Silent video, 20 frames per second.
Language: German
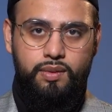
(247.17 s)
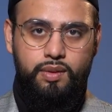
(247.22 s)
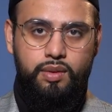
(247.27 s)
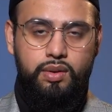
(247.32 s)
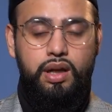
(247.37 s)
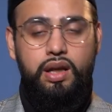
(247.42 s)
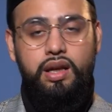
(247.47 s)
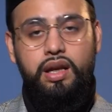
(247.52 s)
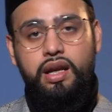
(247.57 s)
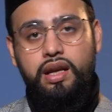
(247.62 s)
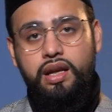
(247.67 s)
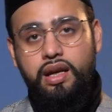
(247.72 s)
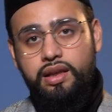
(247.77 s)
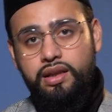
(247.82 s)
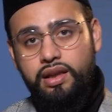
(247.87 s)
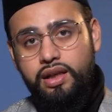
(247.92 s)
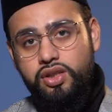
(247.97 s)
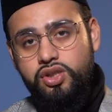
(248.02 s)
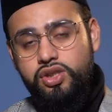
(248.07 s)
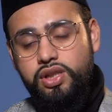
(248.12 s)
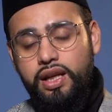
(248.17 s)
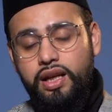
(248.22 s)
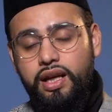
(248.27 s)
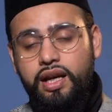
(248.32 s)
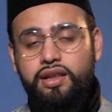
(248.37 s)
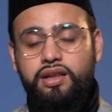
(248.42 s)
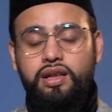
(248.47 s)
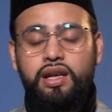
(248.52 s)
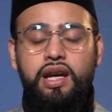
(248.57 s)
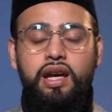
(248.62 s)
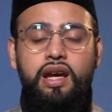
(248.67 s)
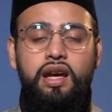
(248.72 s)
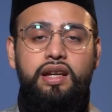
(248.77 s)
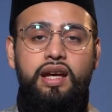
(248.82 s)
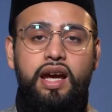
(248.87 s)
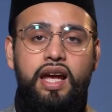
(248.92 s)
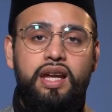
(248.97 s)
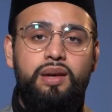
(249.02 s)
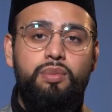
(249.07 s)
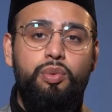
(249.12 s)
Und an einer anderen Stelle hat
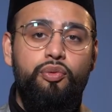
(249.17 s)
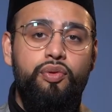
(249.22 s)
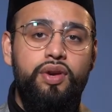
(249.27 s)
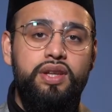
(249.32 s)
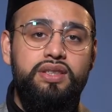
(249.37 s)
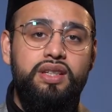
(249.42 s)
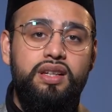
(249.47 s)
der heilige Prophet